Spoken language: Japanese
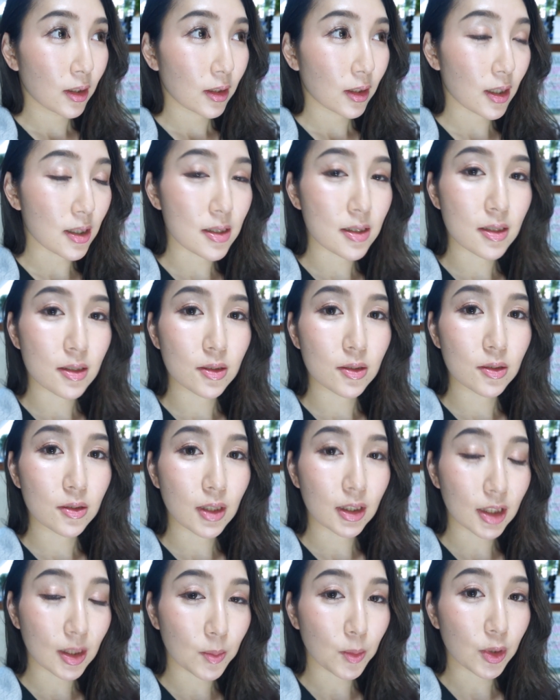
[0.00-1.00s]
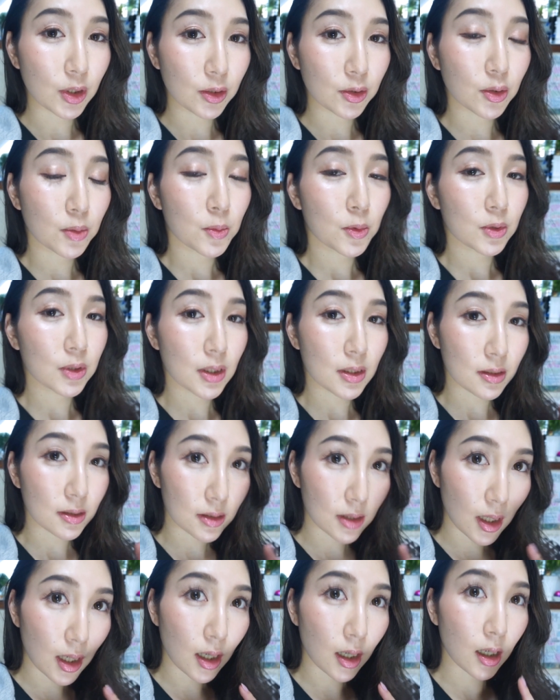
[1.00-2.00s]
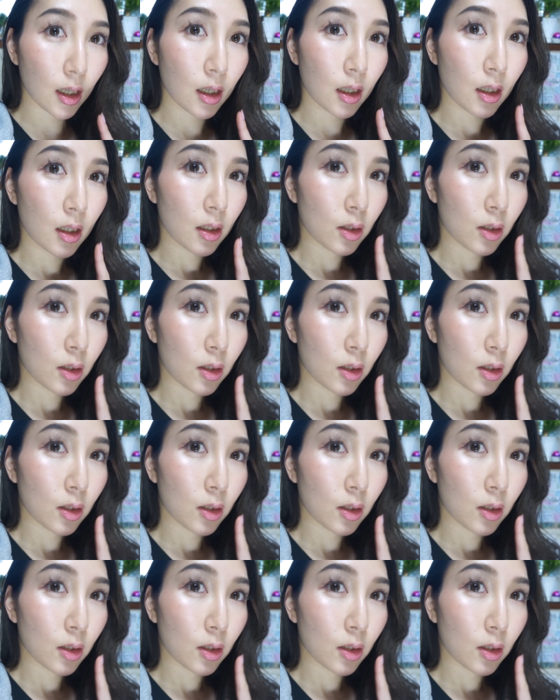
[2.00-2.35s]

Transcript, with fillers: 感じる方もいると思うんですが、